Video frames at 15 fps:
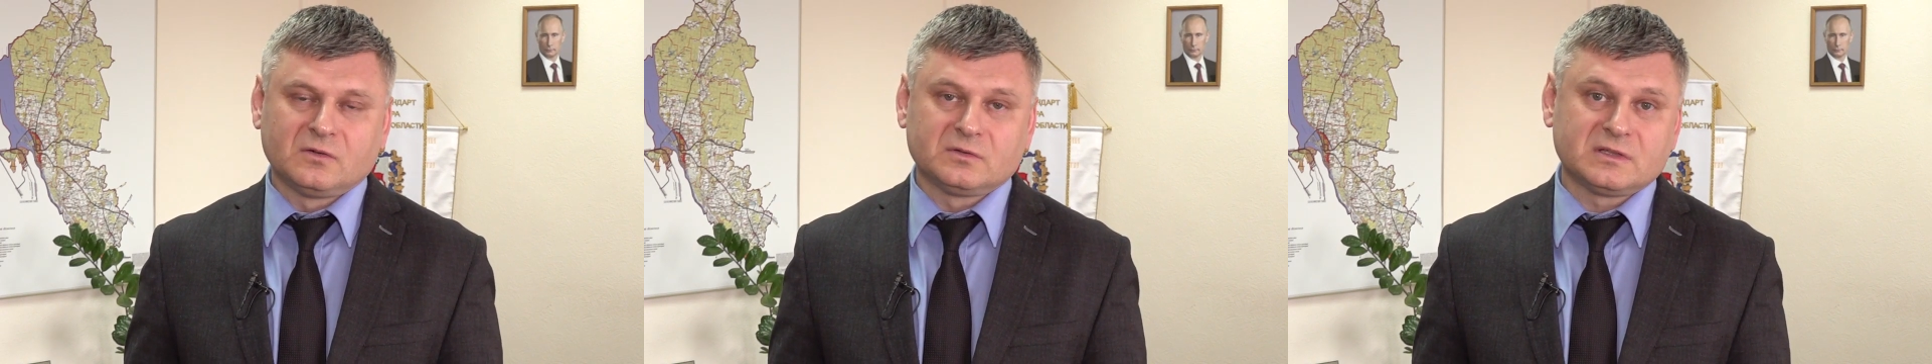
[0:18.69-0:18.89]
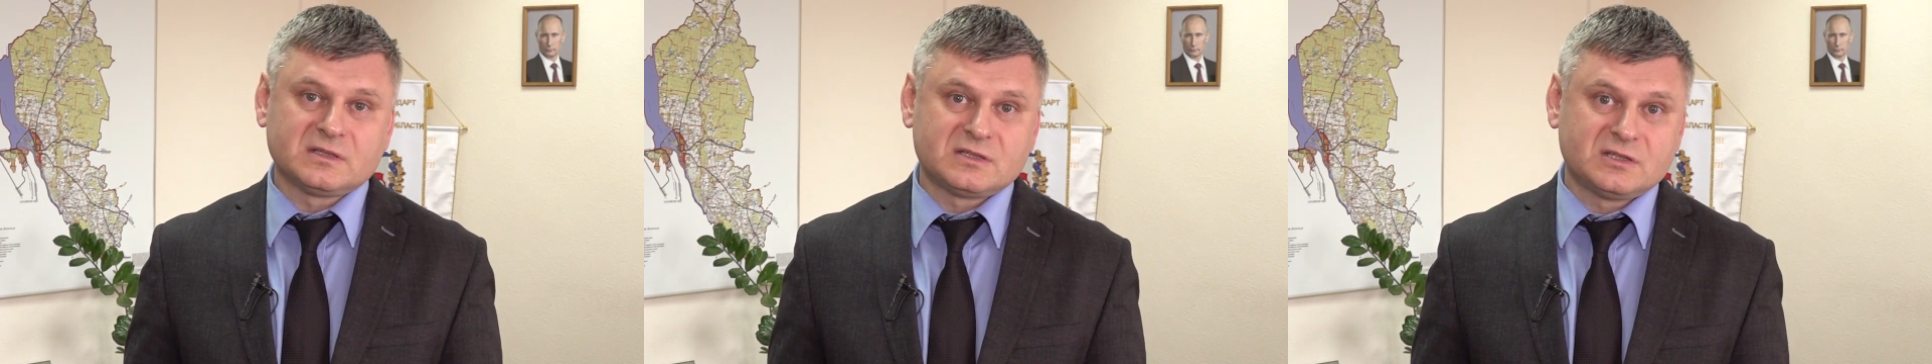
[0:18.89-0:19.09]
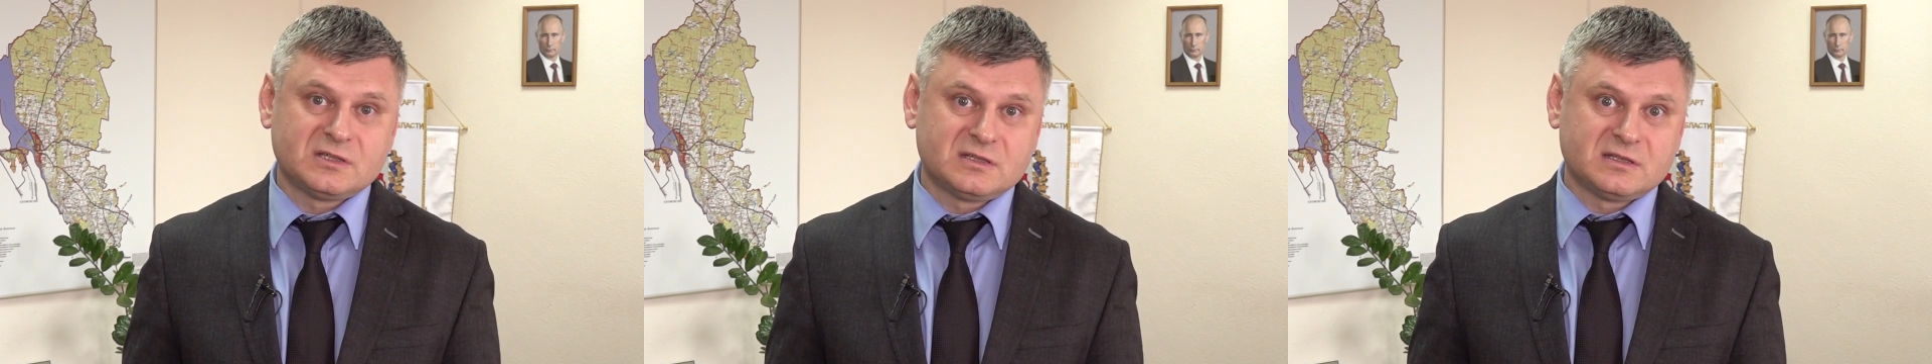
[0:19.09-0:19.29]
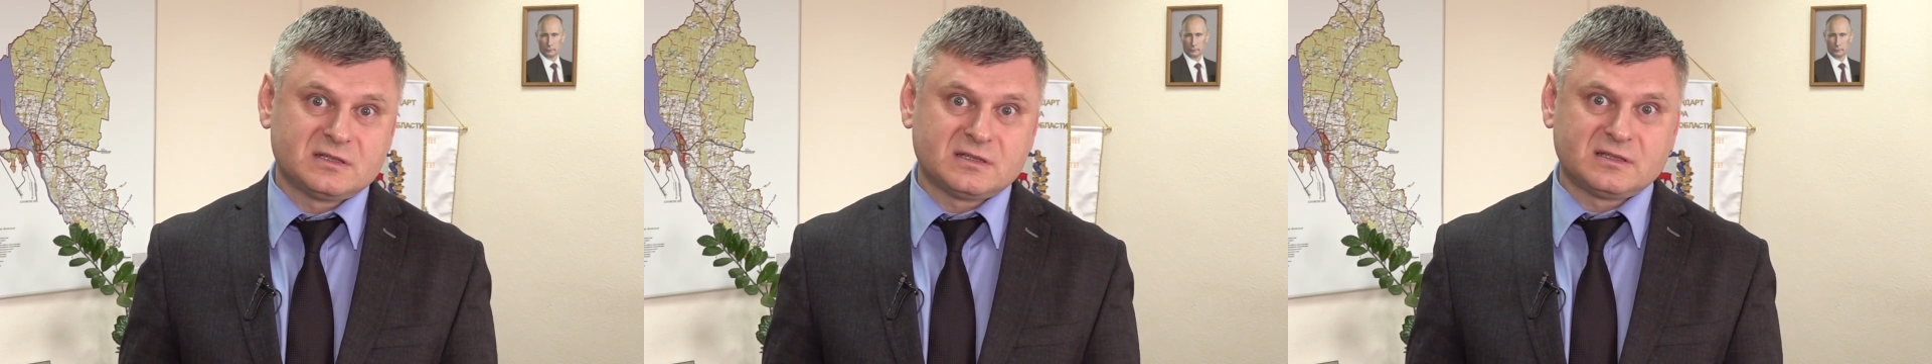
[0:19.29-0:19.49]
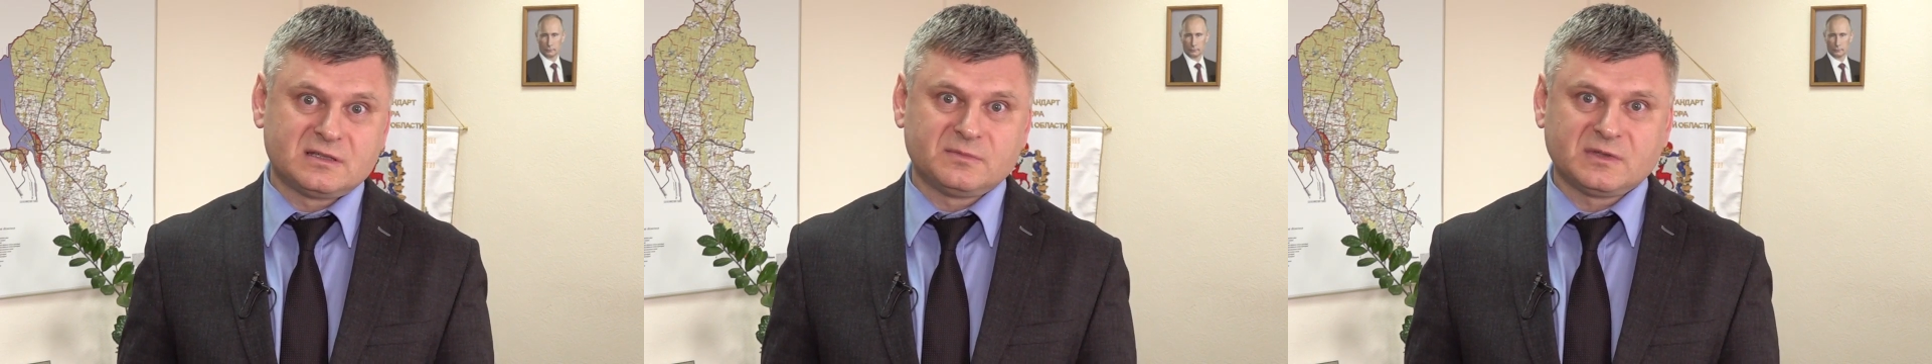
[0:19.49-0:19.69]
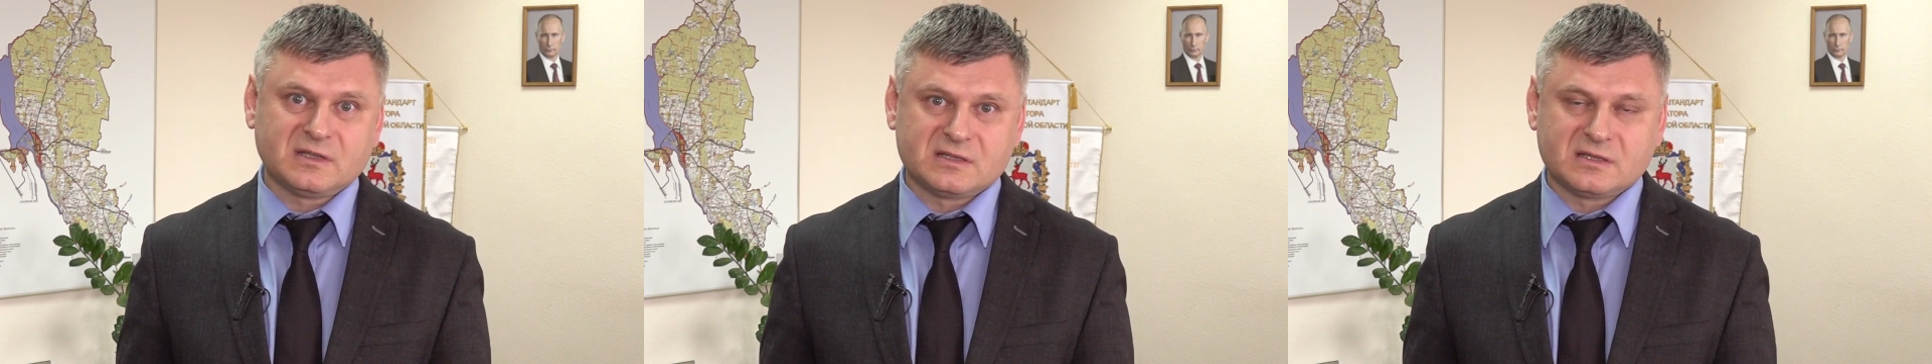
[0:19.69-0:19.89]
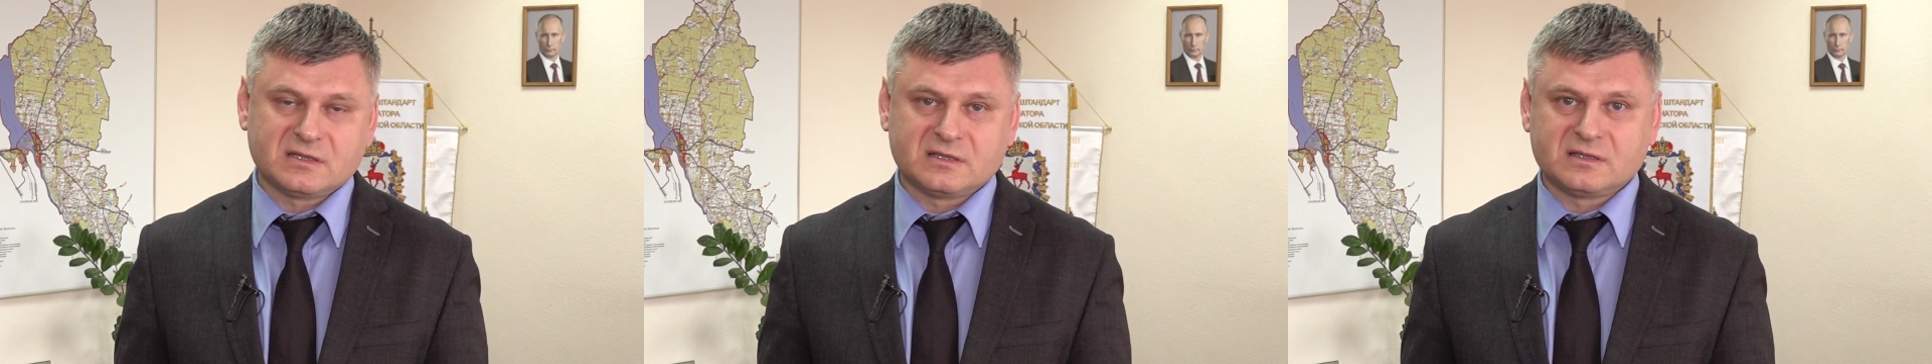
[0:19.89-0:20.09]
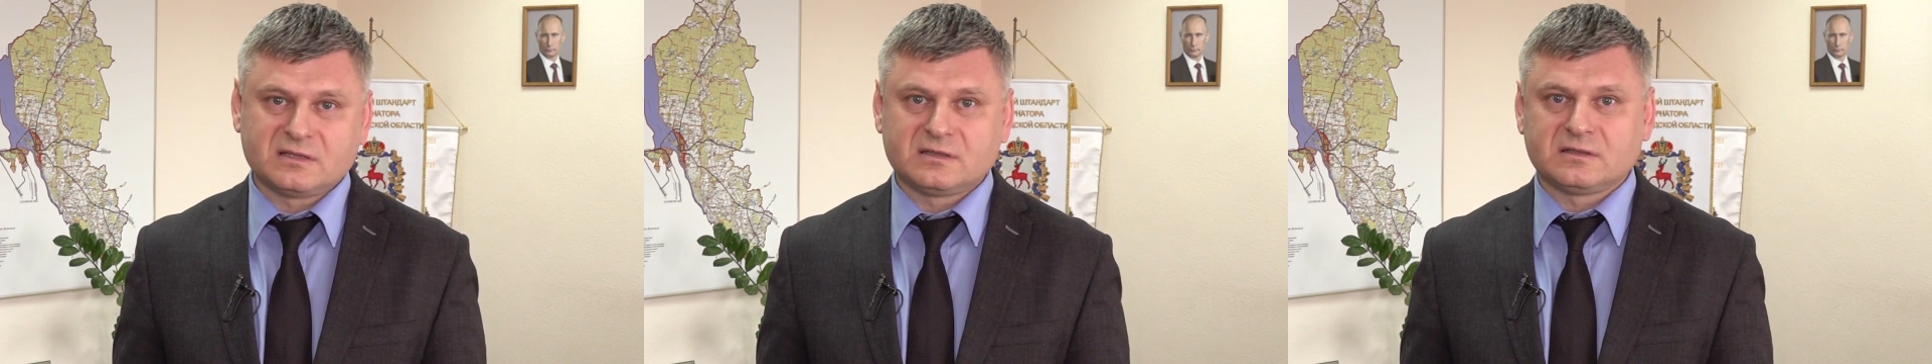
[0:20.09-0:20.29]
у нас числится
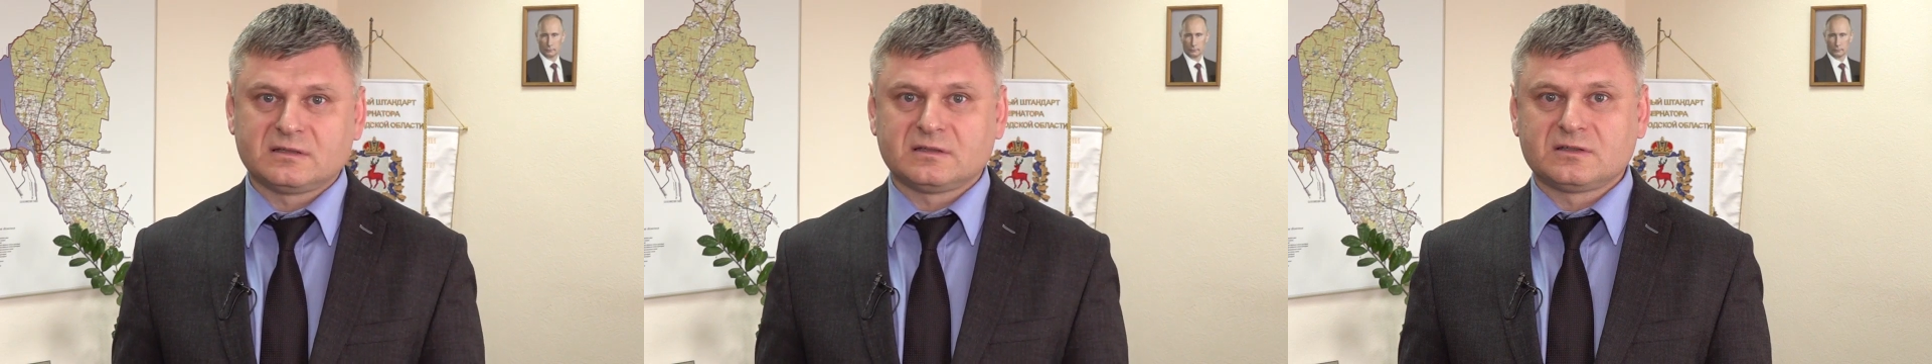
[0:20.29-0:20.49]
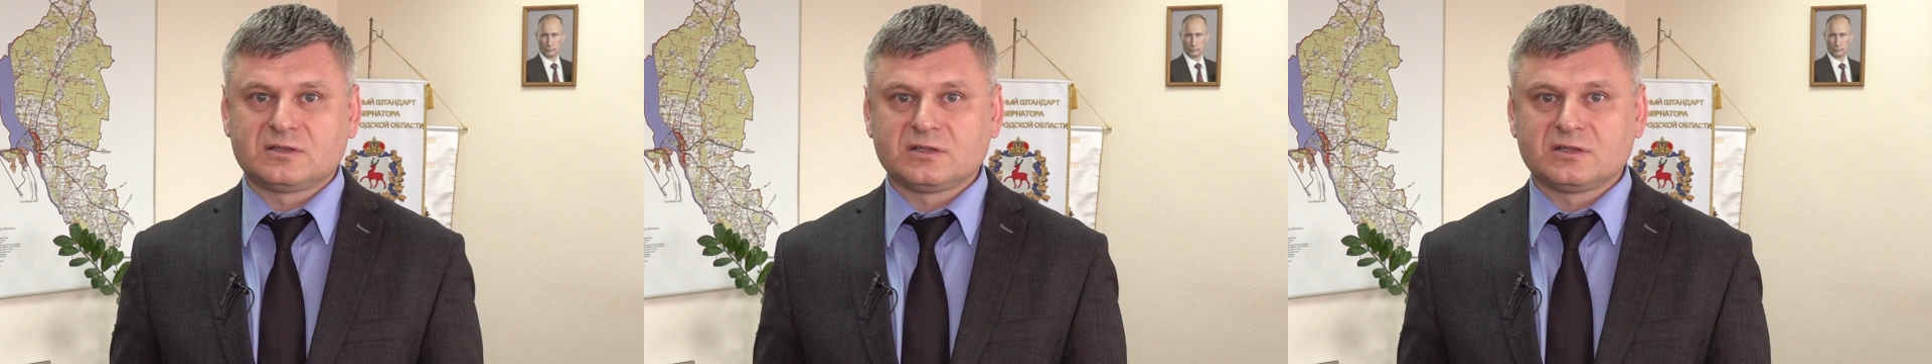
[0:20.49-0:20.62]
17 э,